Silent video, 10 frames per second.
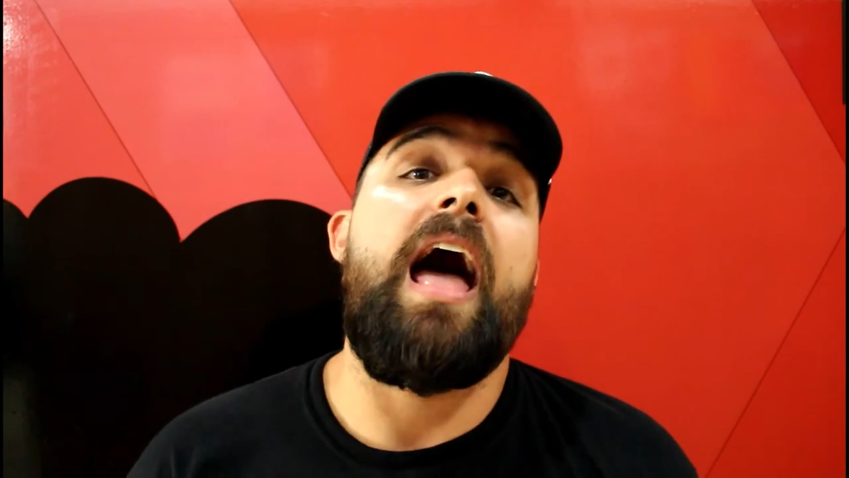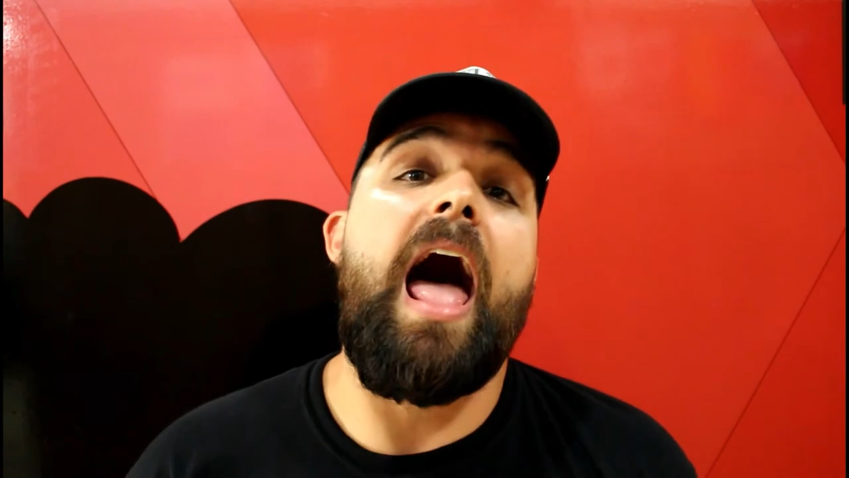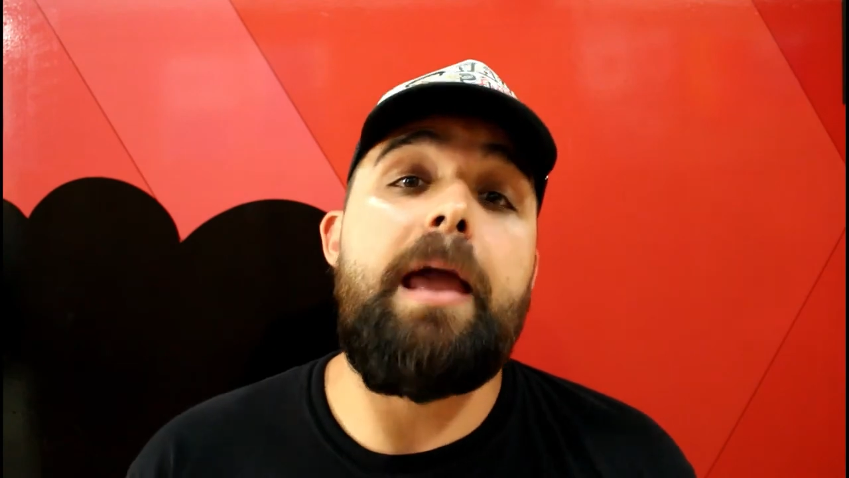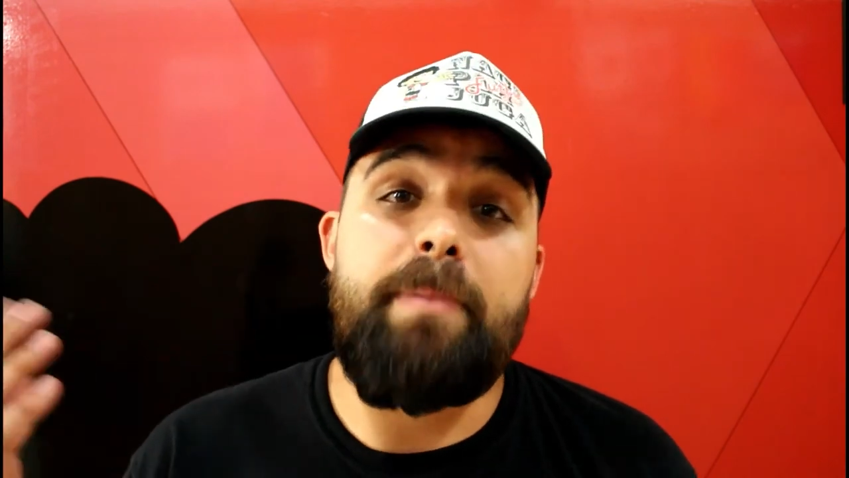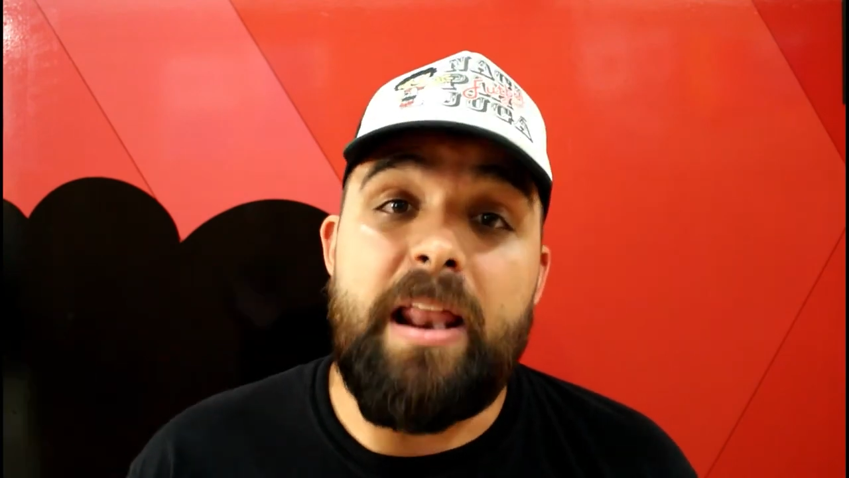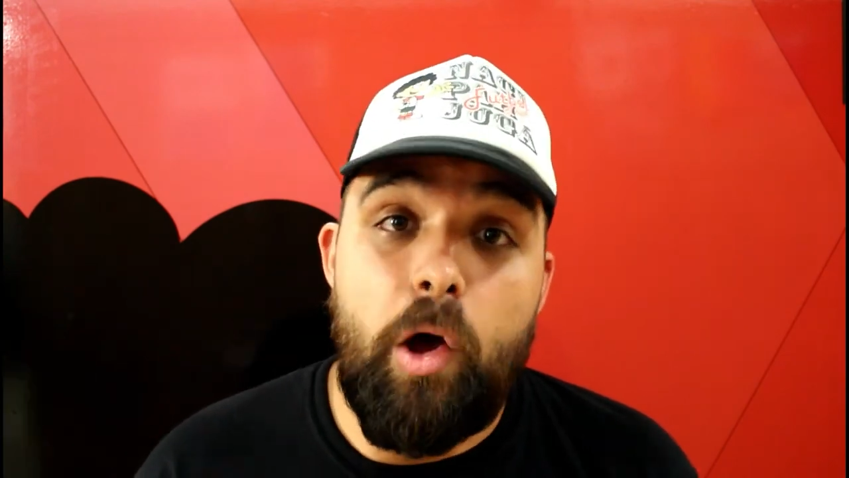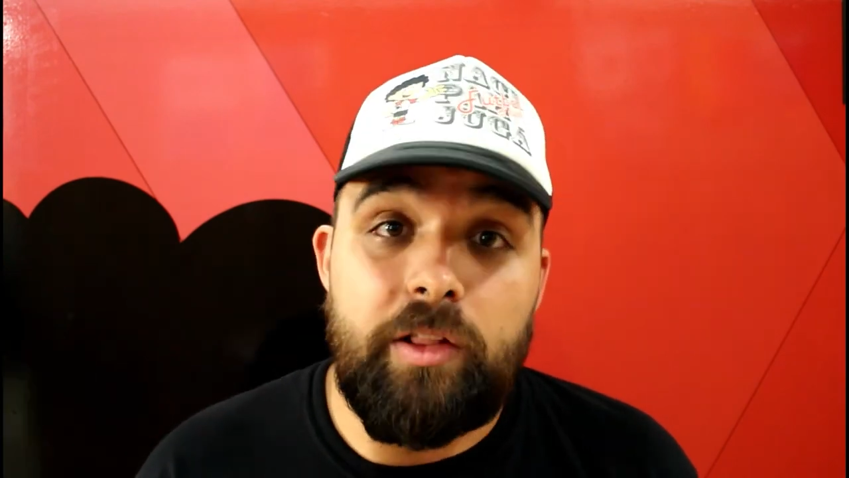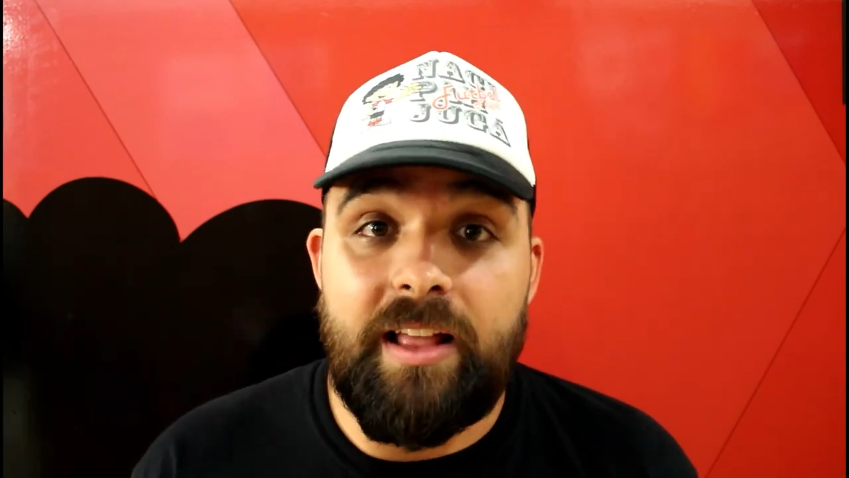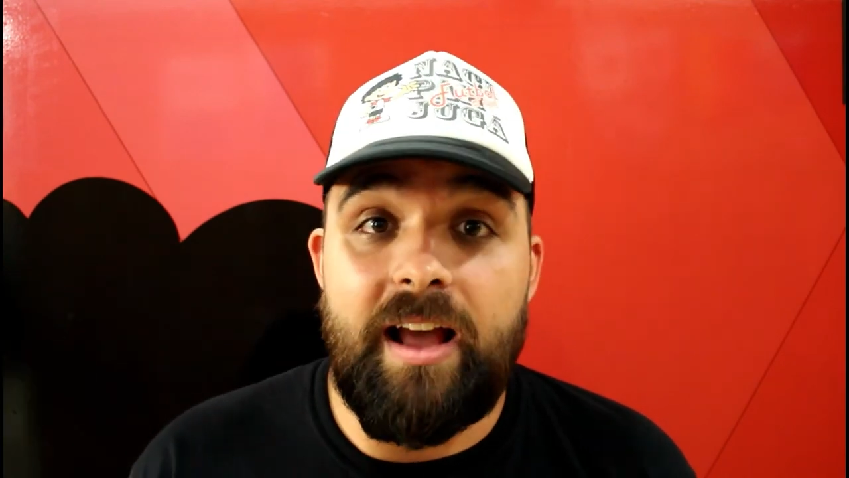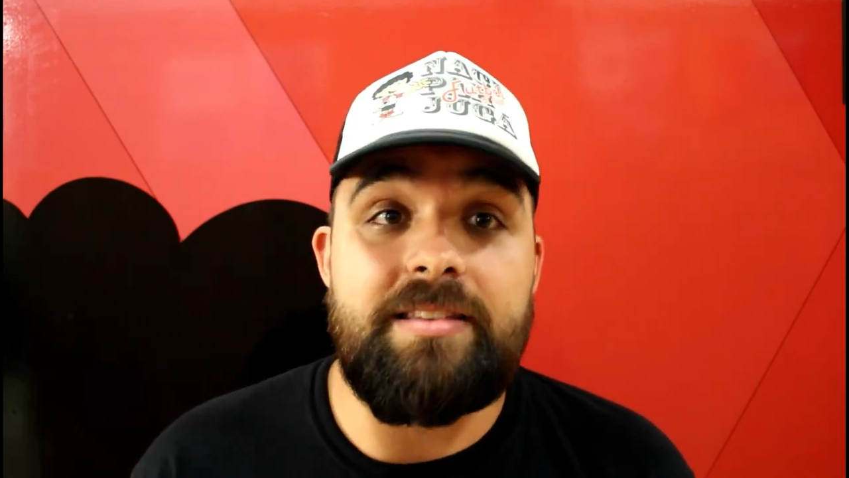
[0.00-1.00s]
hay
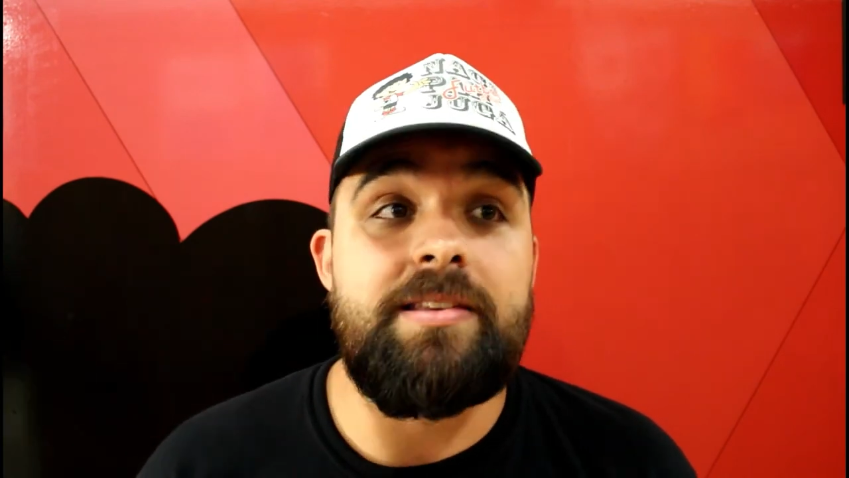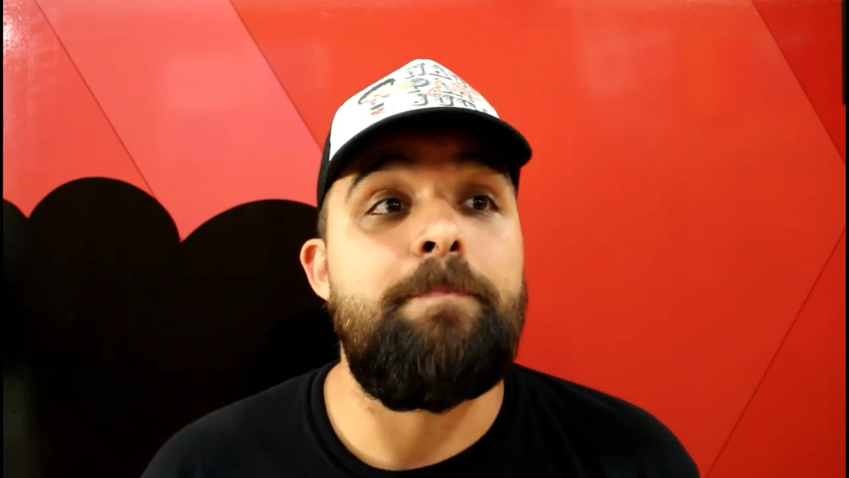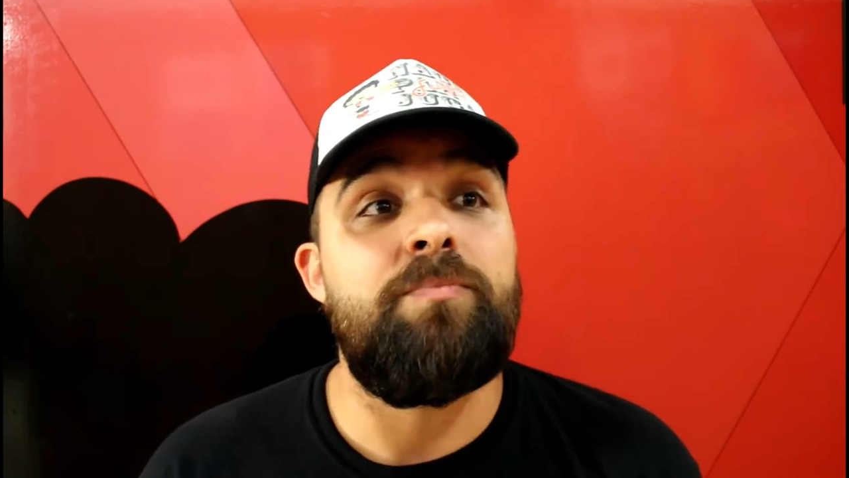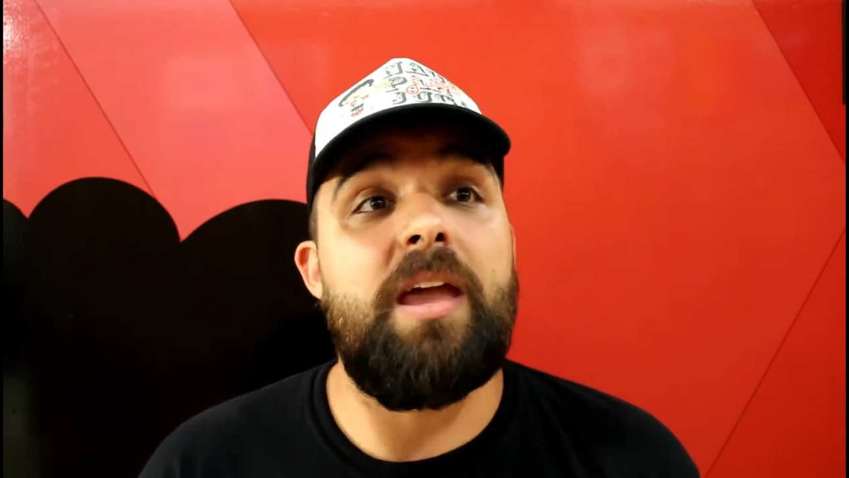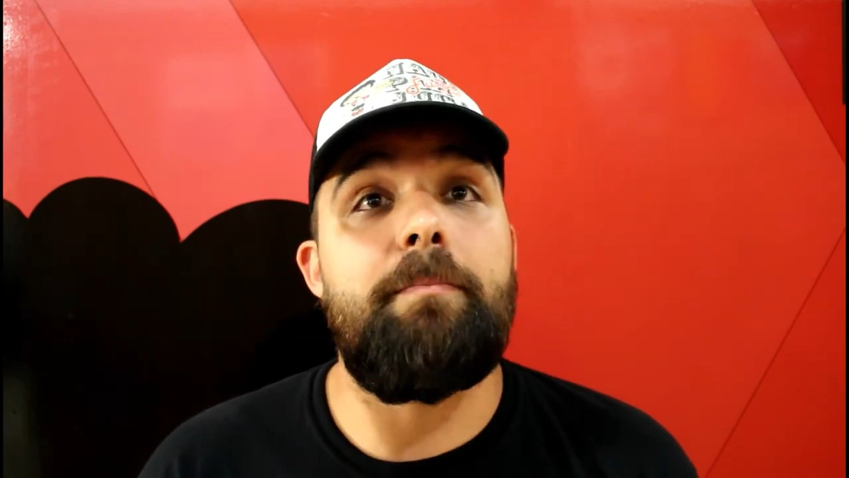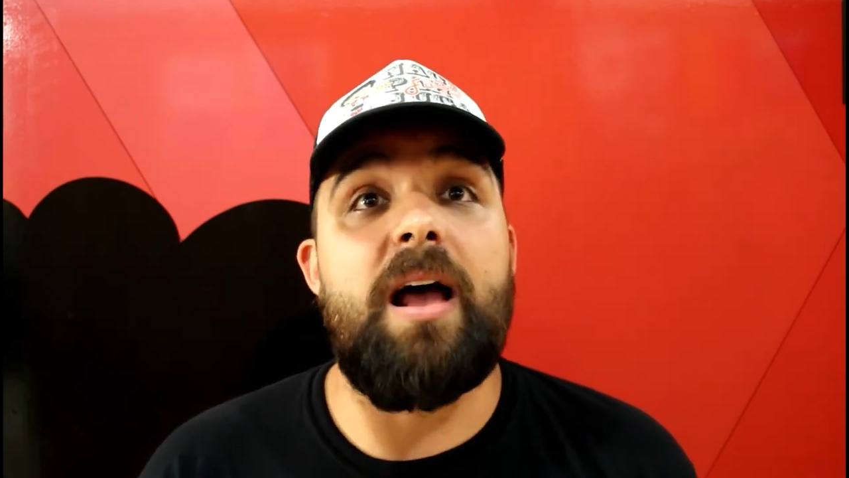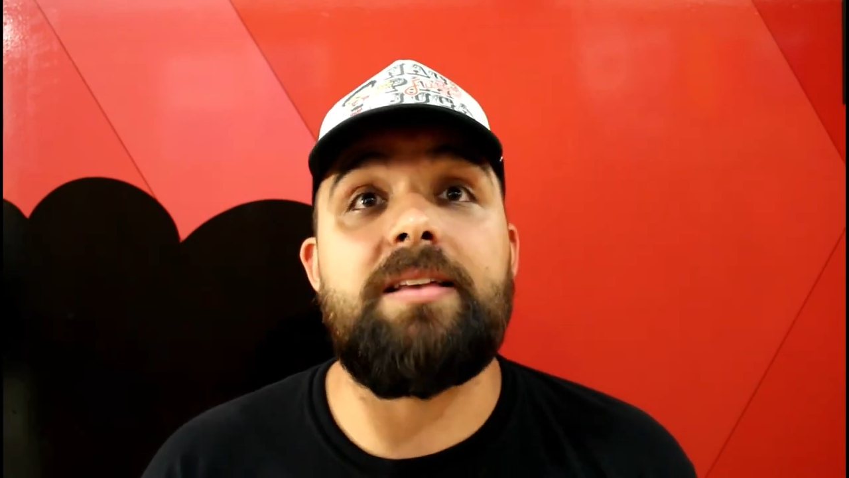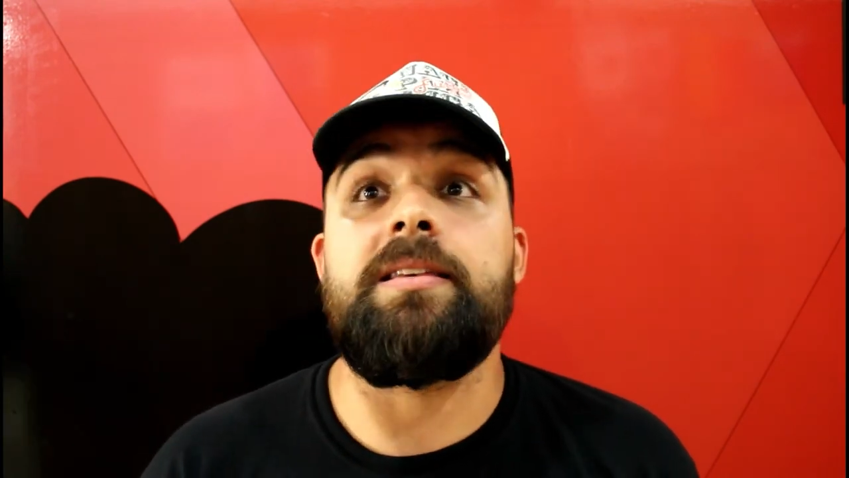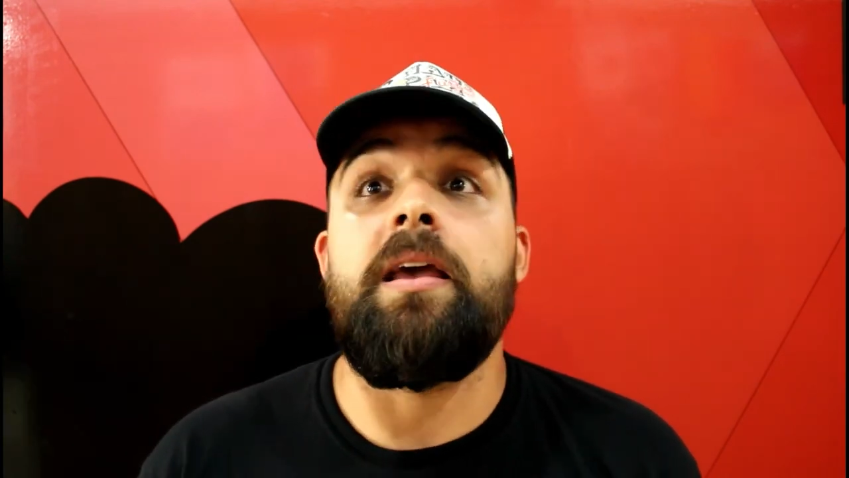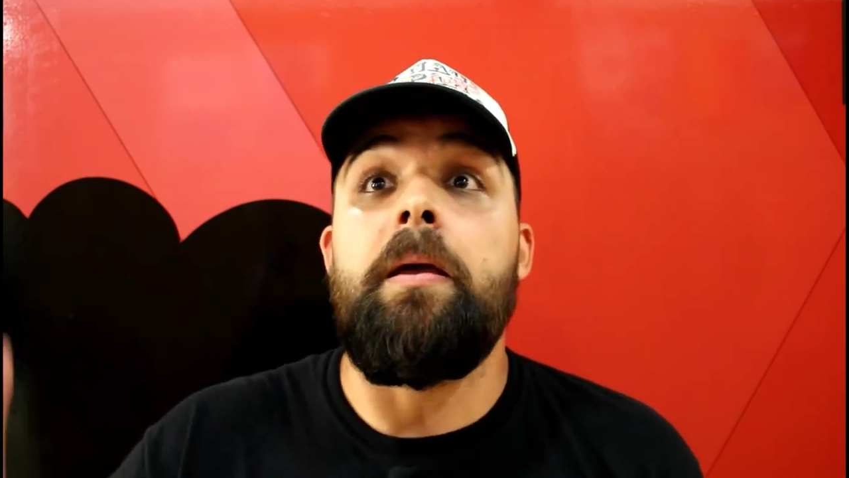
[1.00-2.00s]
pelotas, ¿qué
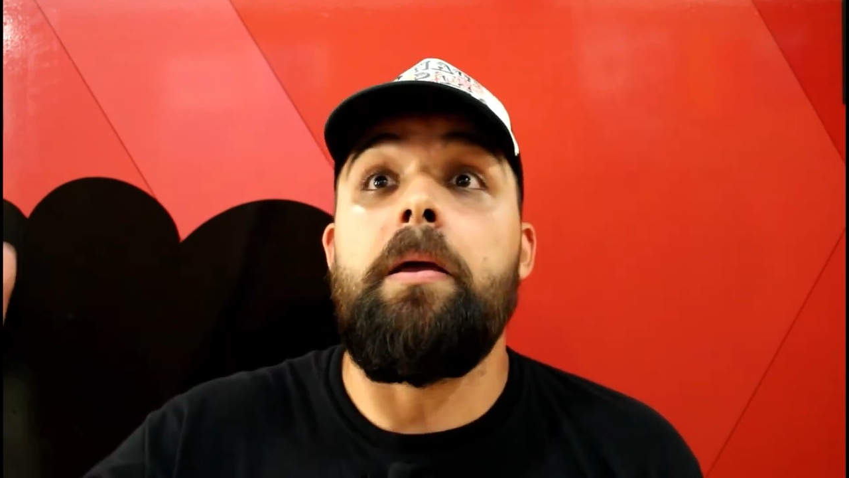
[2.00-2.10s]
más?